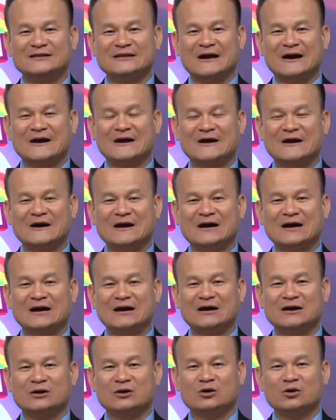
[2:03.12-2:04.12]
tặng
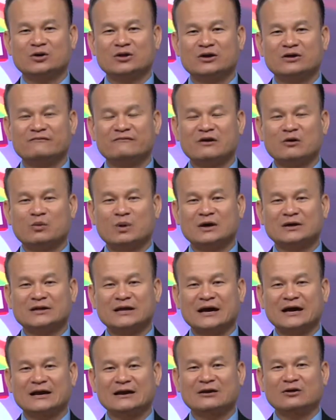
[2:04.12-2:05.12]
uh, có những phần quà
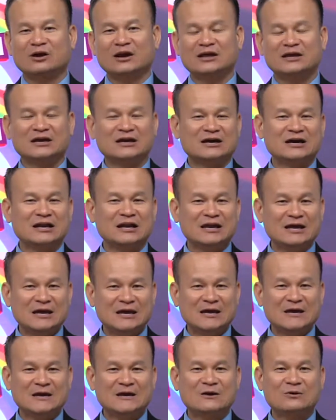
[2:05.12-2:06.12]
tặng đó là những cái
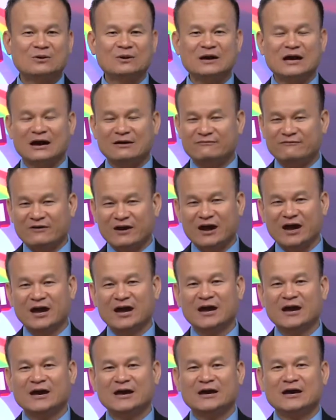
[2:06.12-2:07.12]
ly có cà
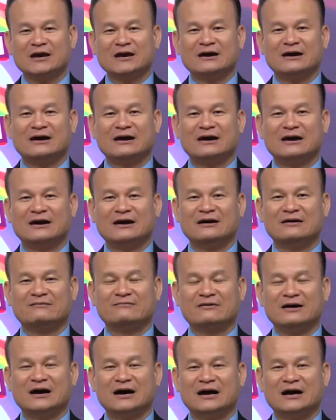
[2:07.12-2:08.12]
phê uh,
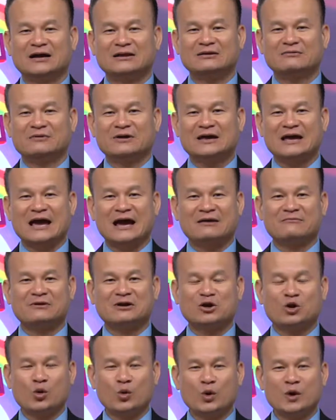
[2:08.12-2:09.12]
và cái việc càng
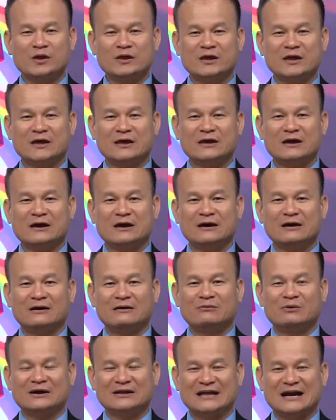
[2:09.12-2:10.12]
về cuối thì
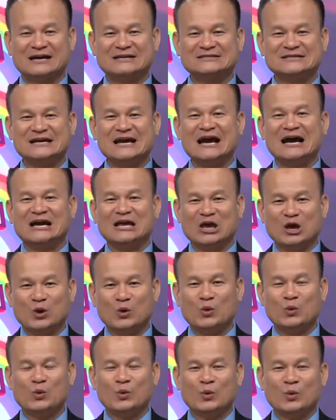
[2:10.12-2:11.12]
uh, quà tặng sẽ càng
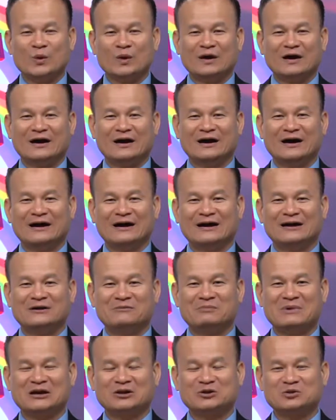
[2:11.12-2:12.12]
nhiều à,
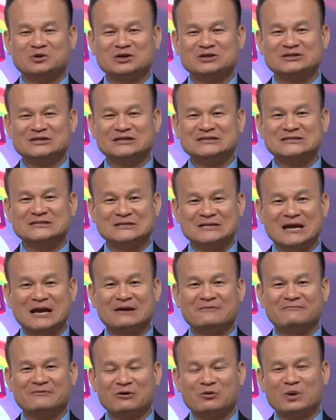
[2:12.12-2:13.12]
ban tổ chức sẽ xin
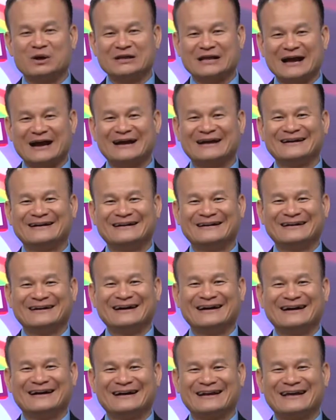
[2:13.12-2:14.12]
thêm phần quà tặng
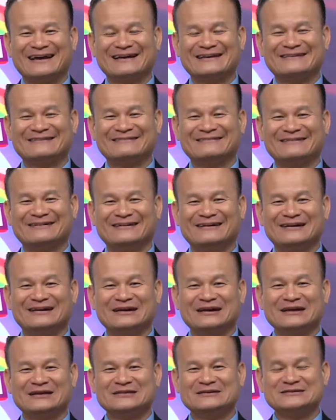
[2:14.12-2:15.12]
à, để cho
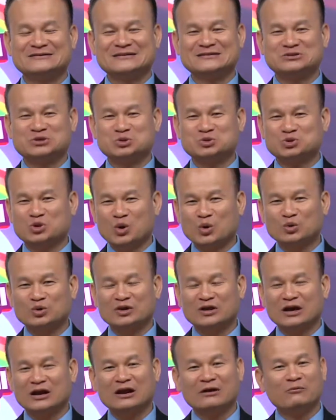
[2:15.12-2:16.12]
cái chương trình sổ số cho
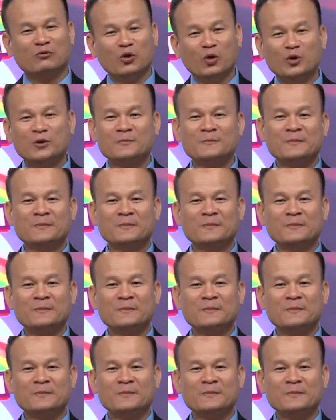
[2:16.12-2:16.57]
thật là vui